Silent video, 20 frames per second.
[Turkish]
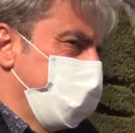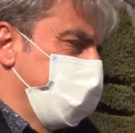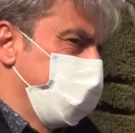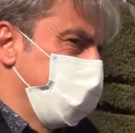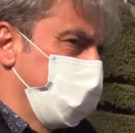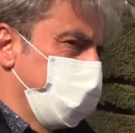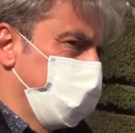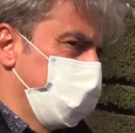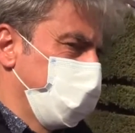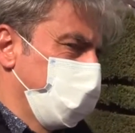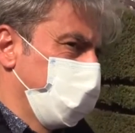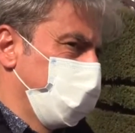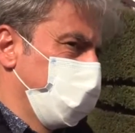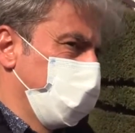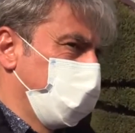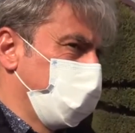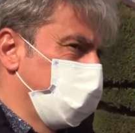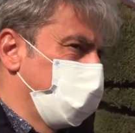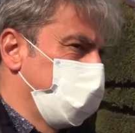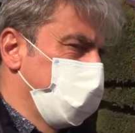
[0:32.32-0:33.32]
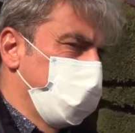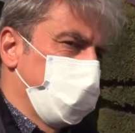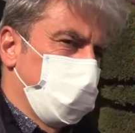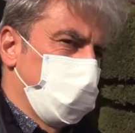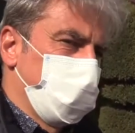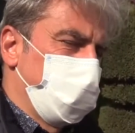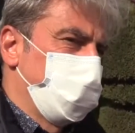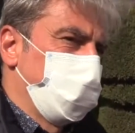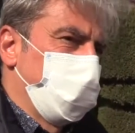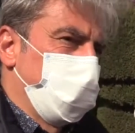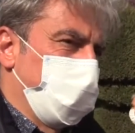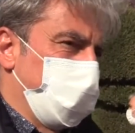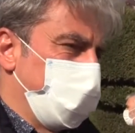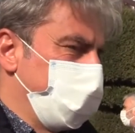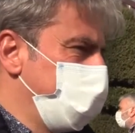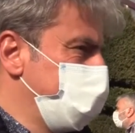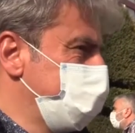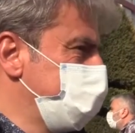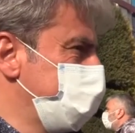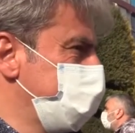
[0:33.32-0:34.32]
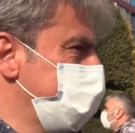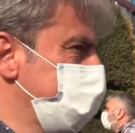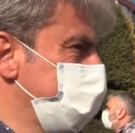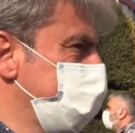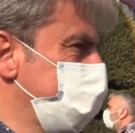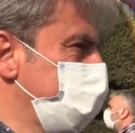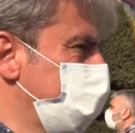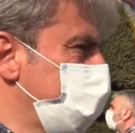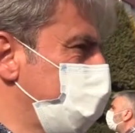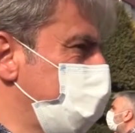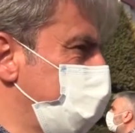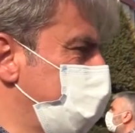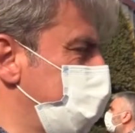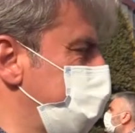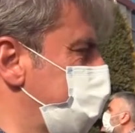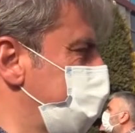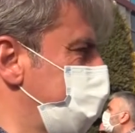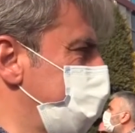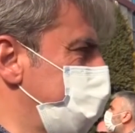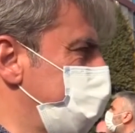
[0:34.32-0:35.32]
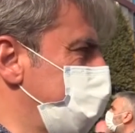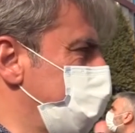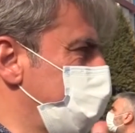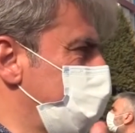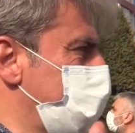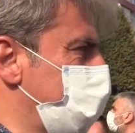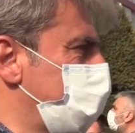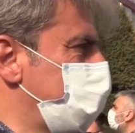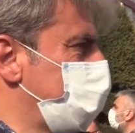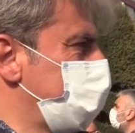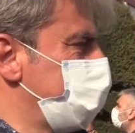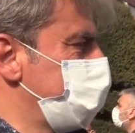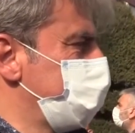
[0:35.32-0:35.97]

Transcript: Ee, umuyorum ki burada hep beraber güzel başarılarımız olur.